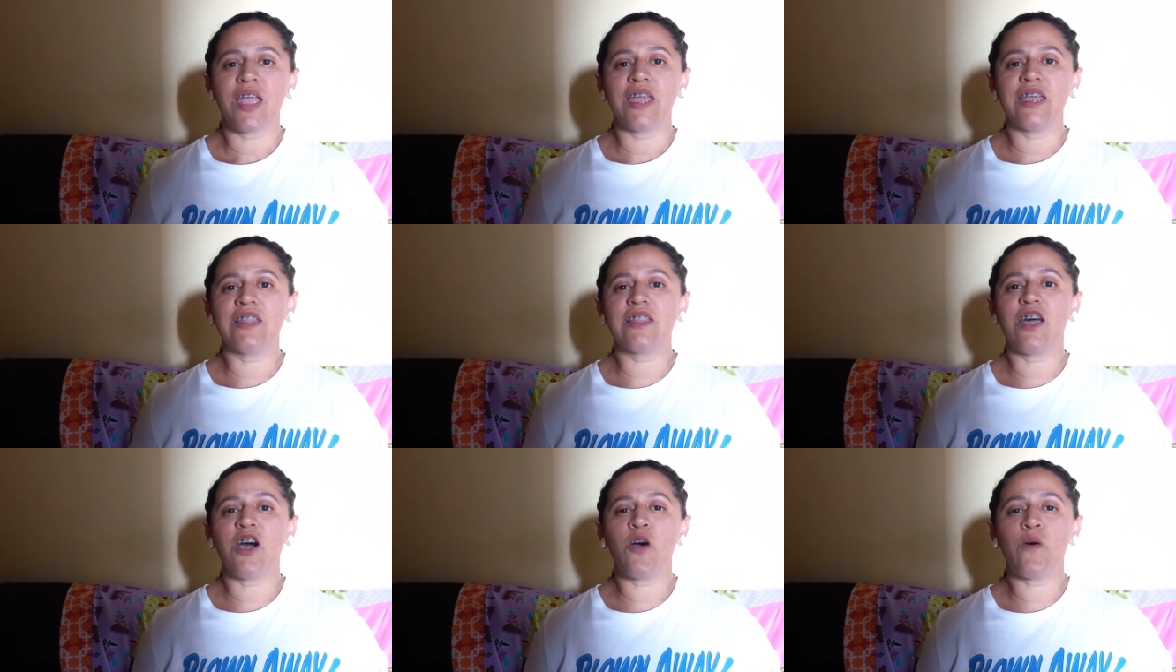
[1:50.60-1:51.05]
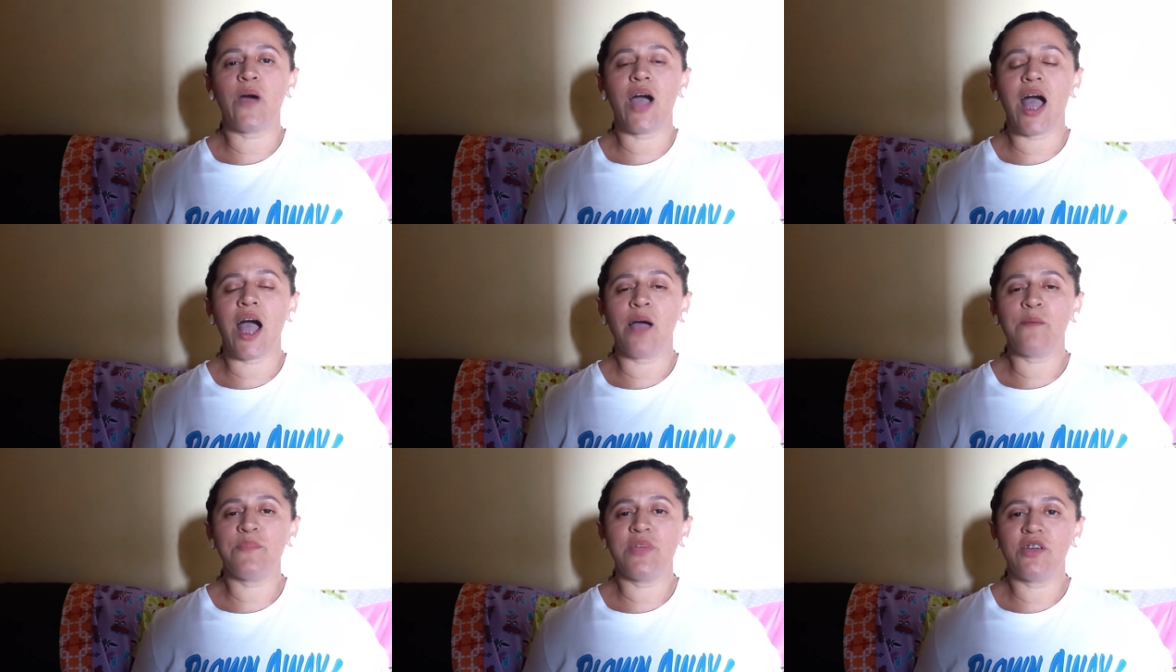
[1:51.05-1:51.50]
Então,
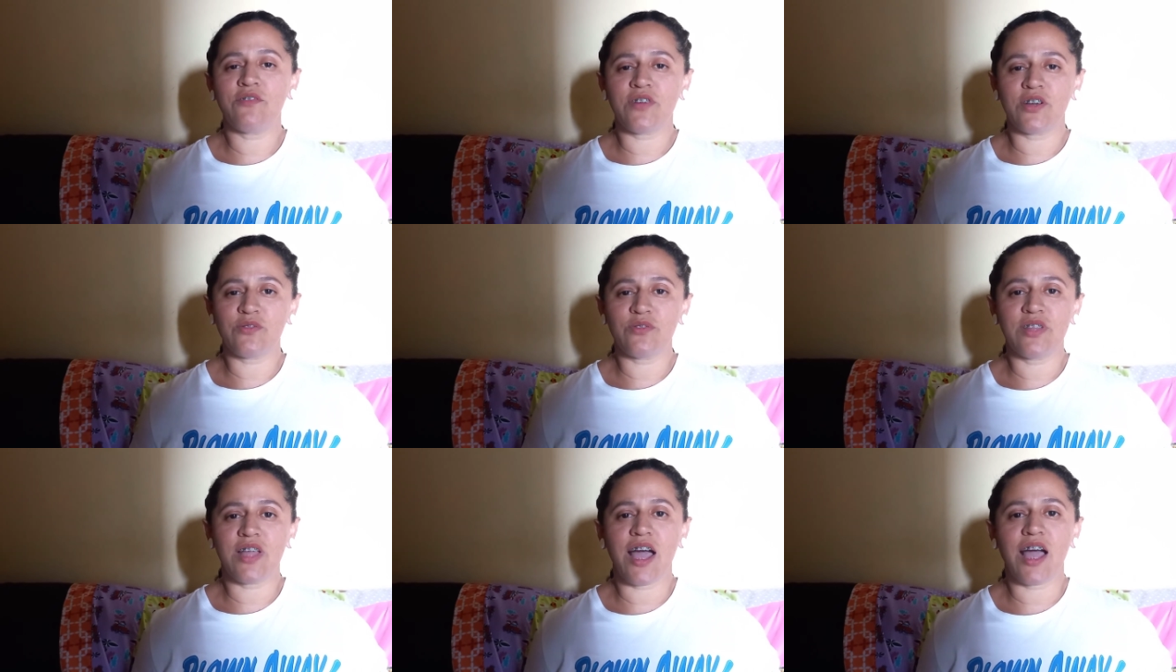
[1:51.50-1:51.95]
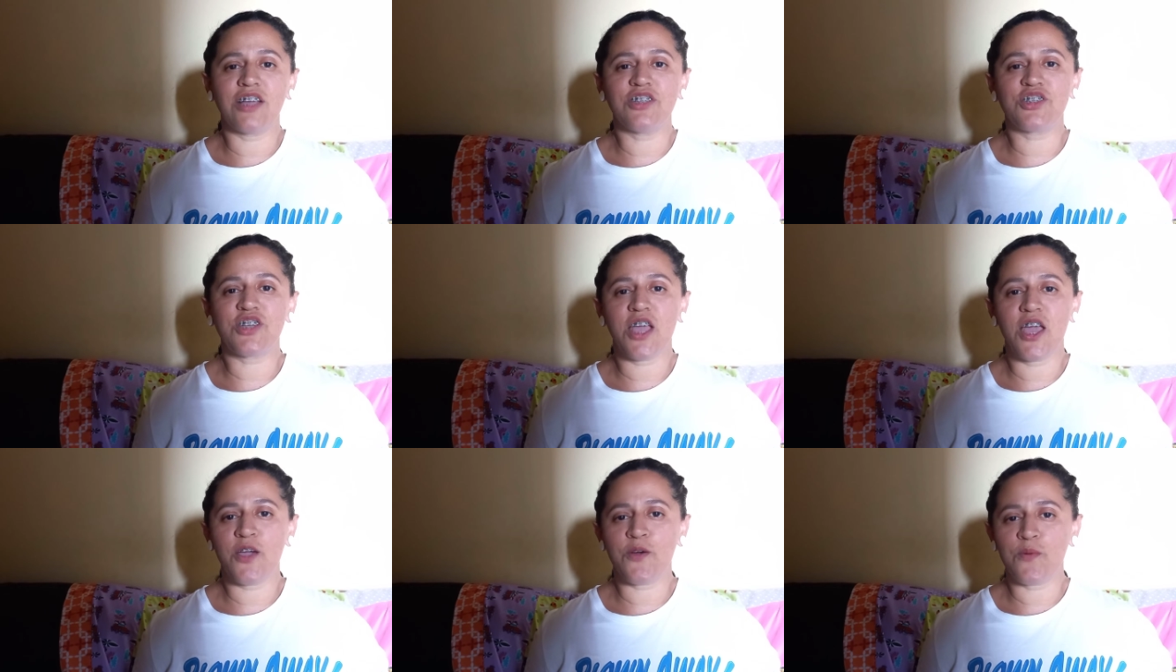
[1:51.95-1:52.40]
a minha
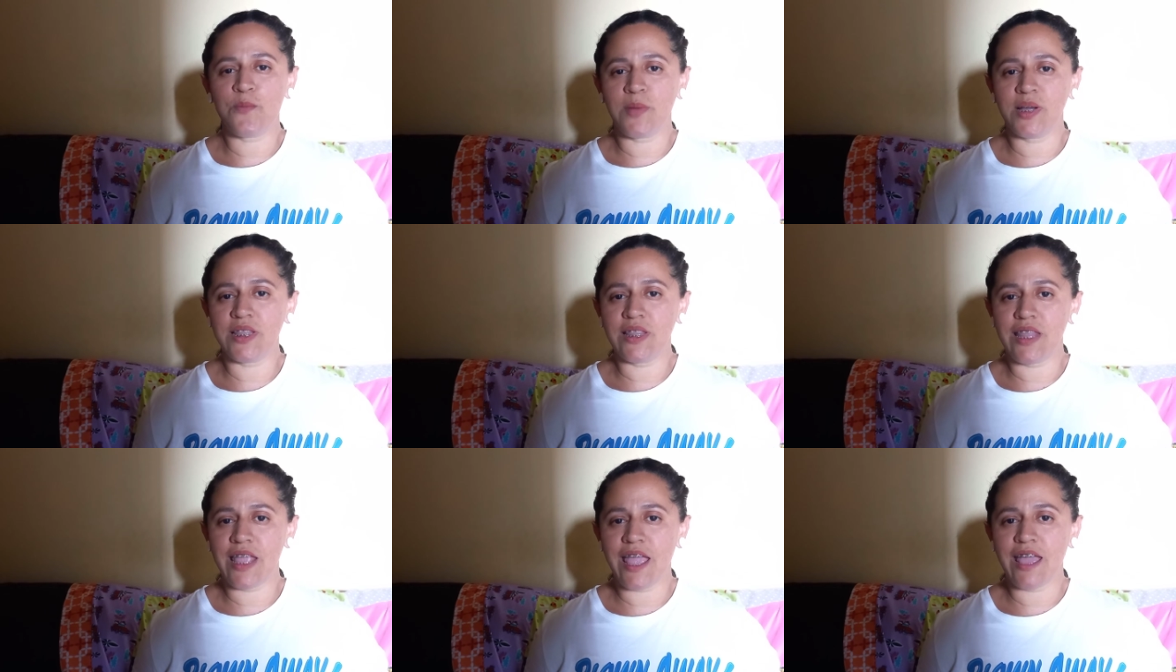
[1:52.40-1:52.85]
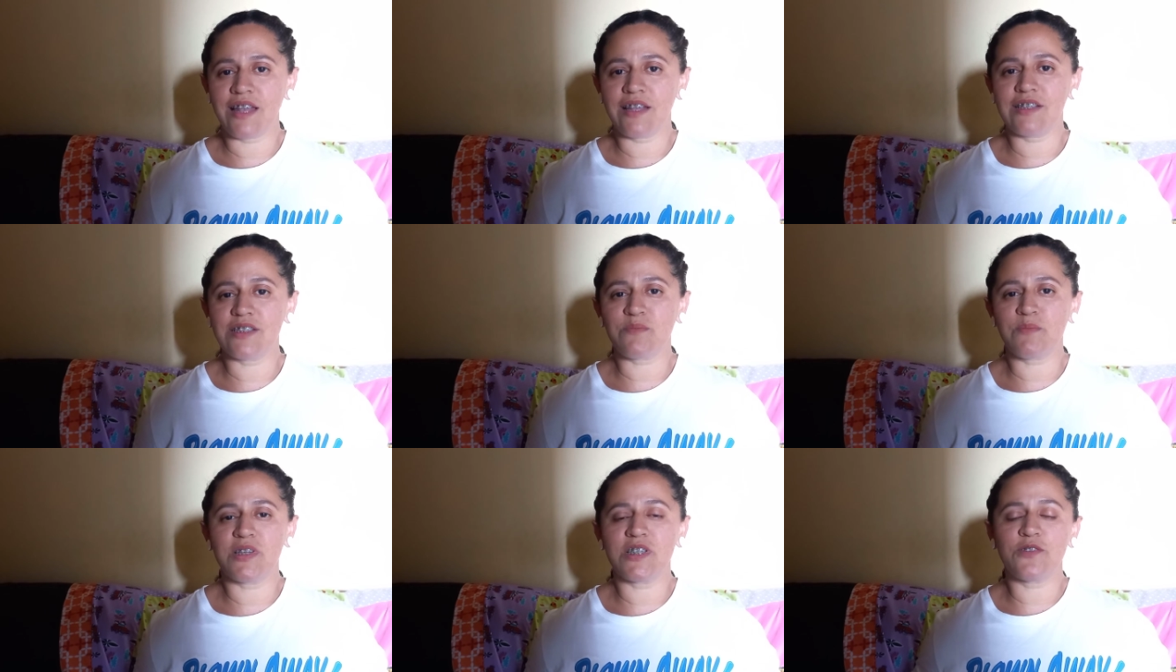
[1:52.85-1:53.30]
faculdade é uma
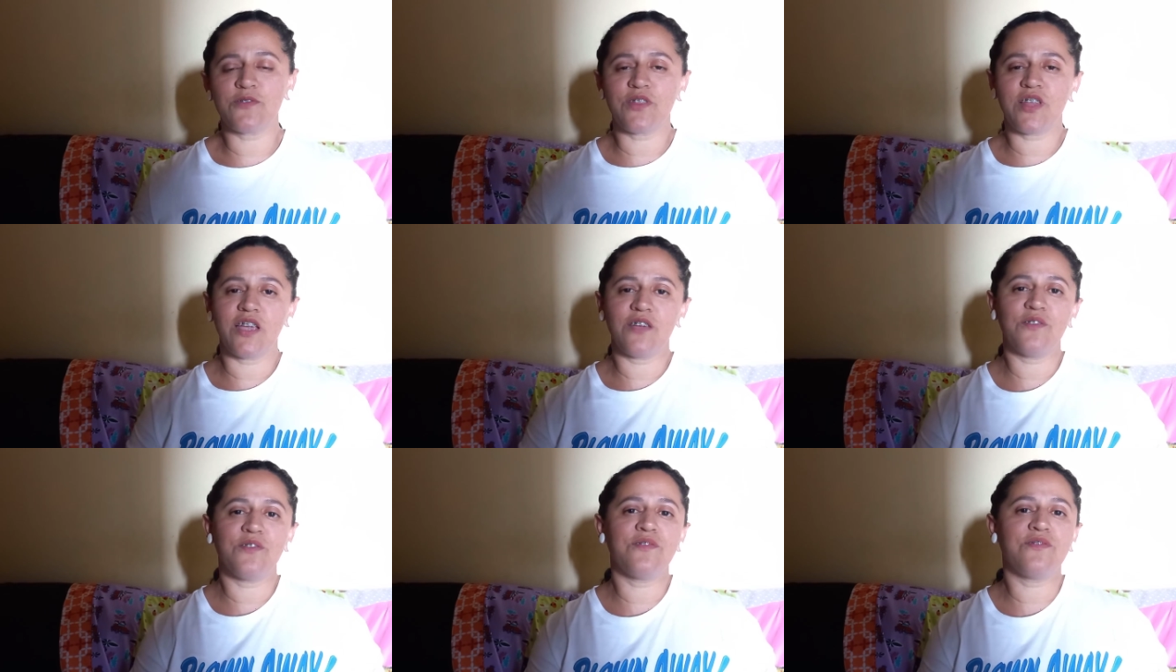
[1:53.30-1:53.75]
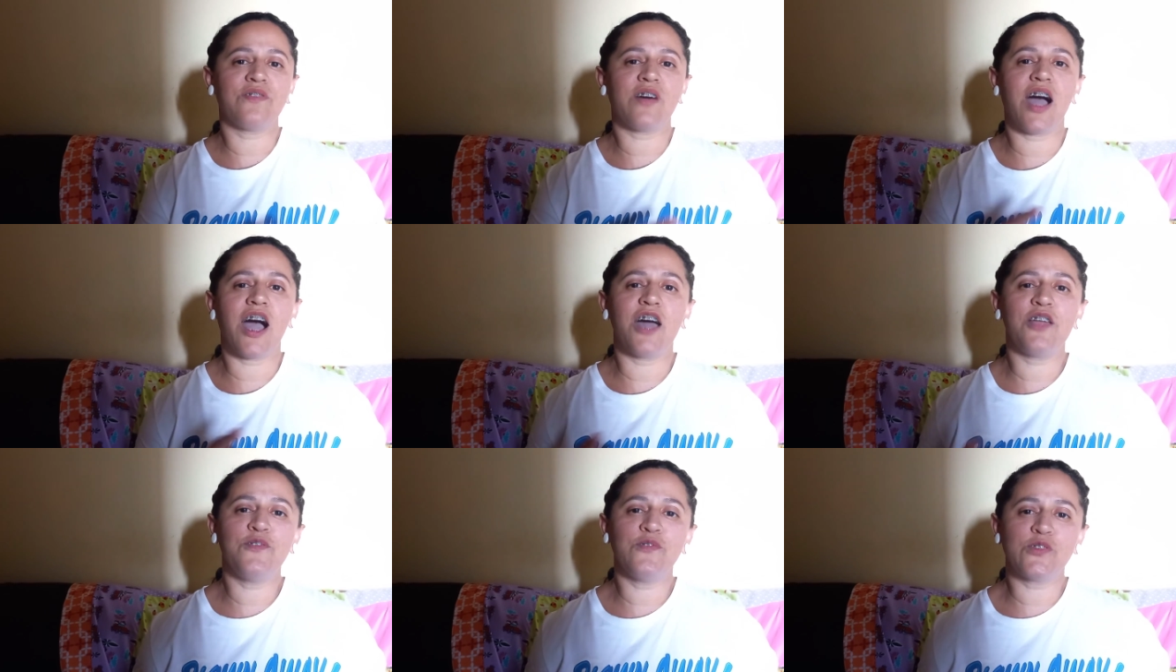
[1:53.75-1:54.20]
delas, mas eu tenho
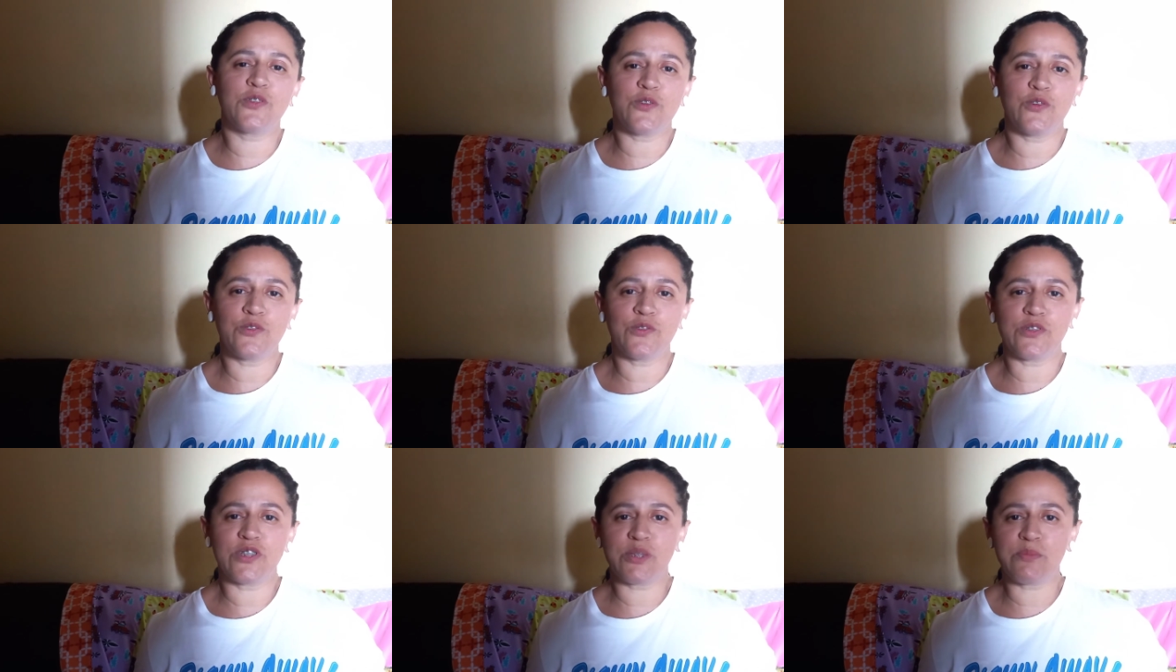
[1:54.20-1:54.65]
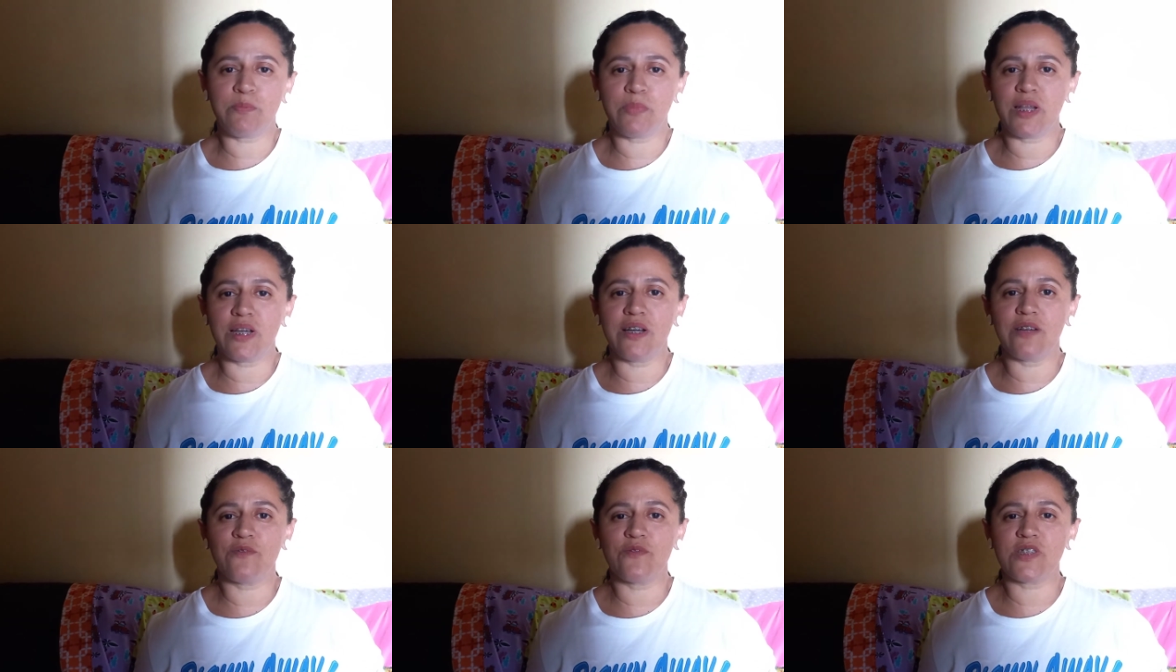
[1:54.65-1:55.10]
vários outros
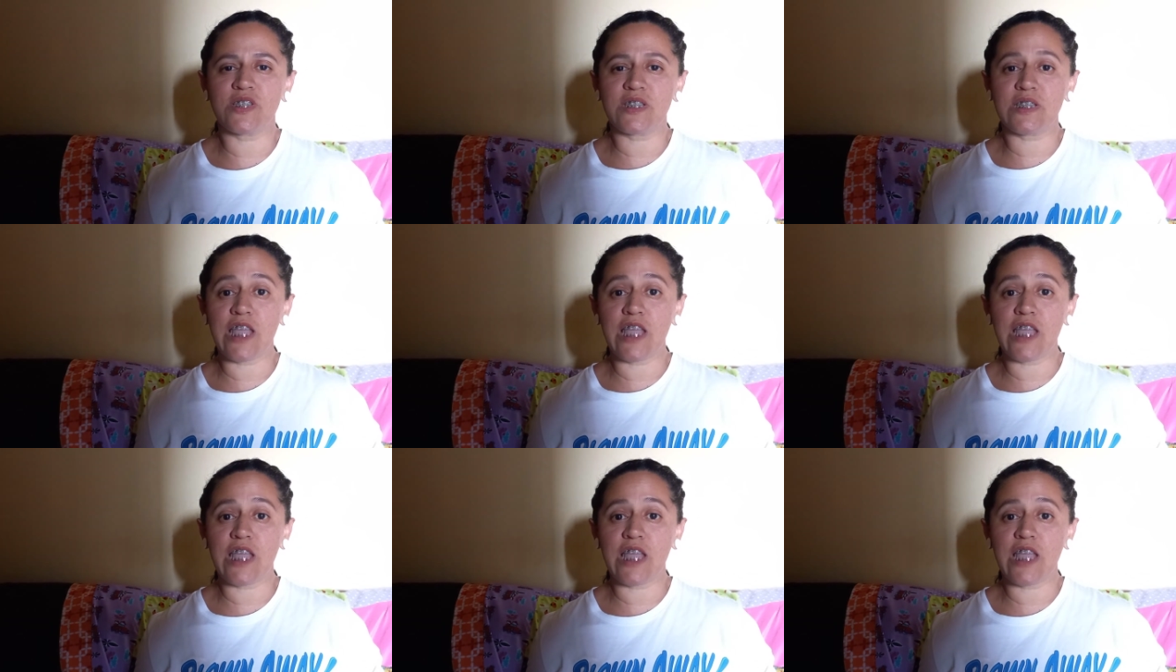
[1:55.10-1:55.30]
planos.